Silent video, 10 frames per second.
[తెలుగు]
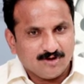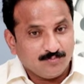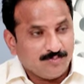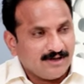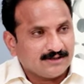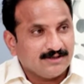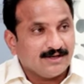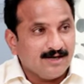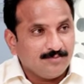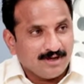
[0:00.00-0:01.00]
మనం పార్టీని
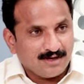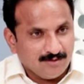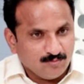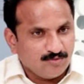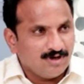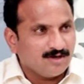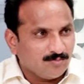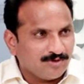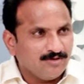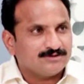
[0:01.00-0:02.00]
గెలిపించాలనే మూడ్లోకి ఇప్పుడే